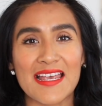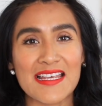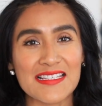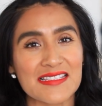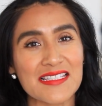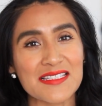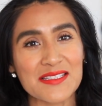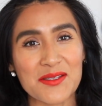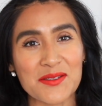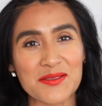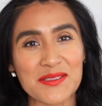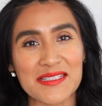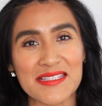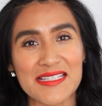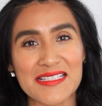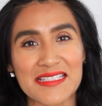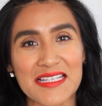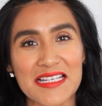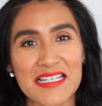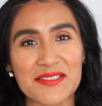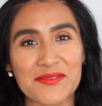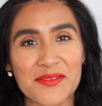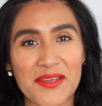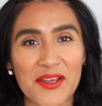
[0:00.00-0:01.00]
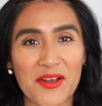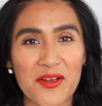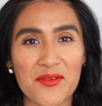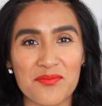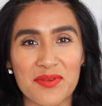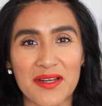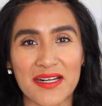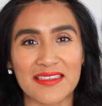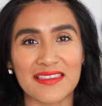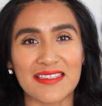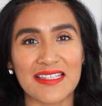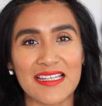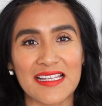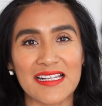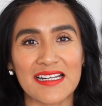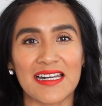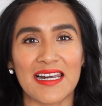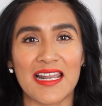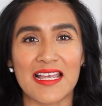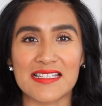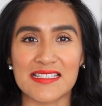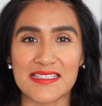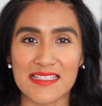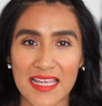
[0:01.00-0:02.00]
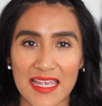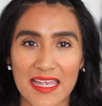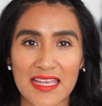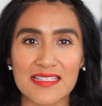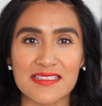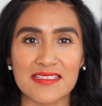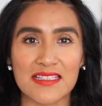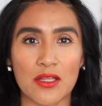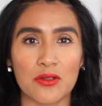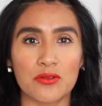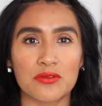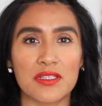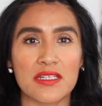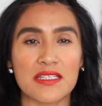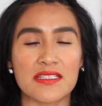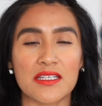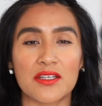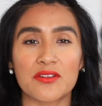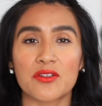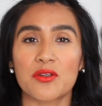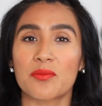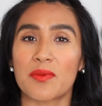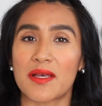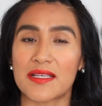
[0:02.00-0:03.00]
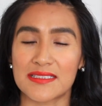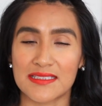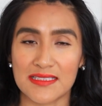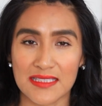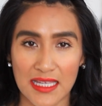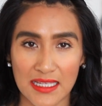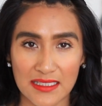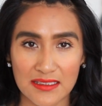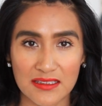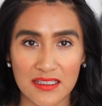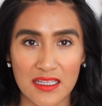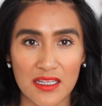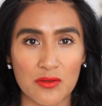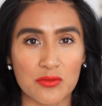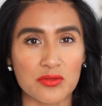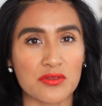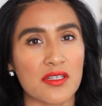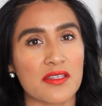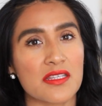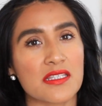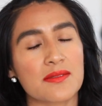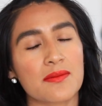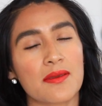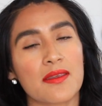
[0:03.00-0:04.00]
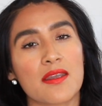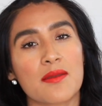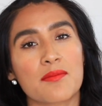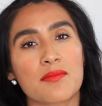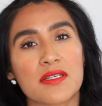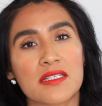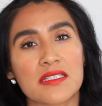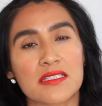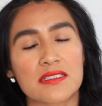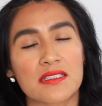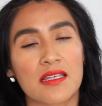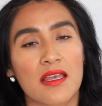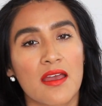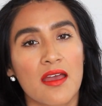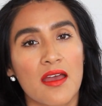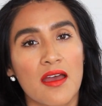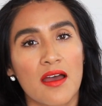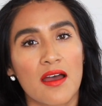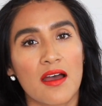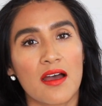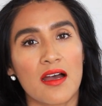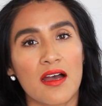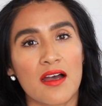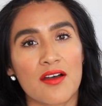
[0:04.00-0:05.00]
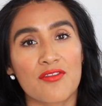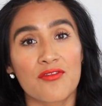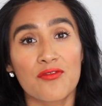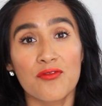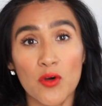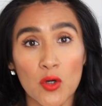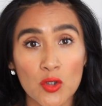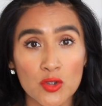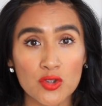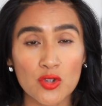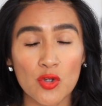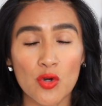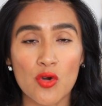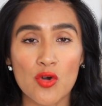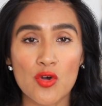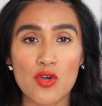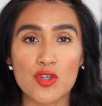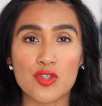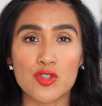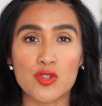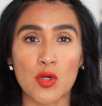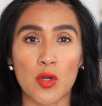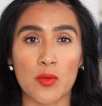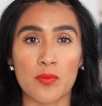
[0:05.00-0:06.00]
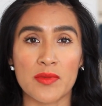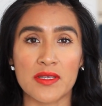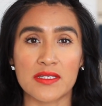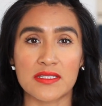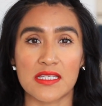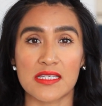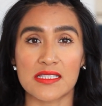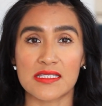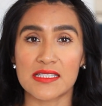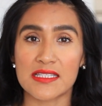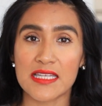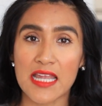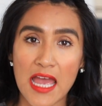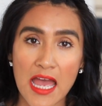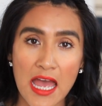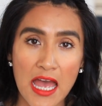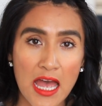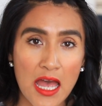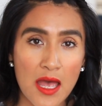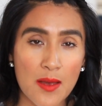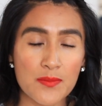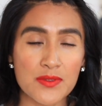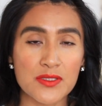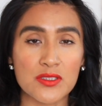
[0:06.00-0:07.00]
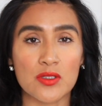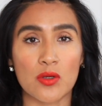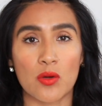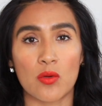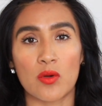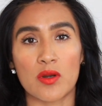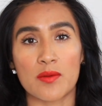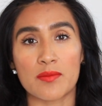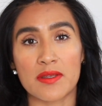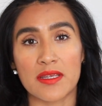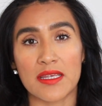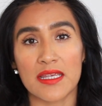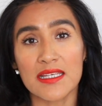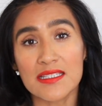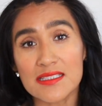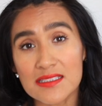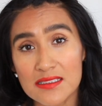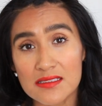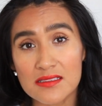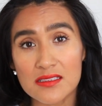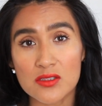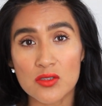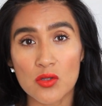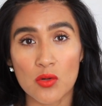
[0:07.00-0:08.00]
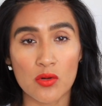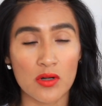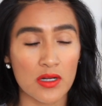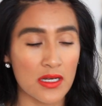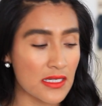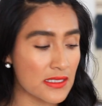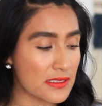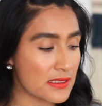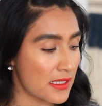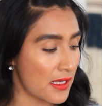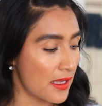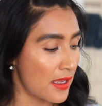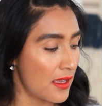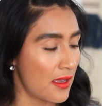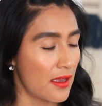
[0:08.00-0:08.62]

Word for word: Estas cositas que les voy a compartir las he estado utilizando bastante. Ustedes ven en mis ah, fotos o en mis snaps o en mis Insta Stories.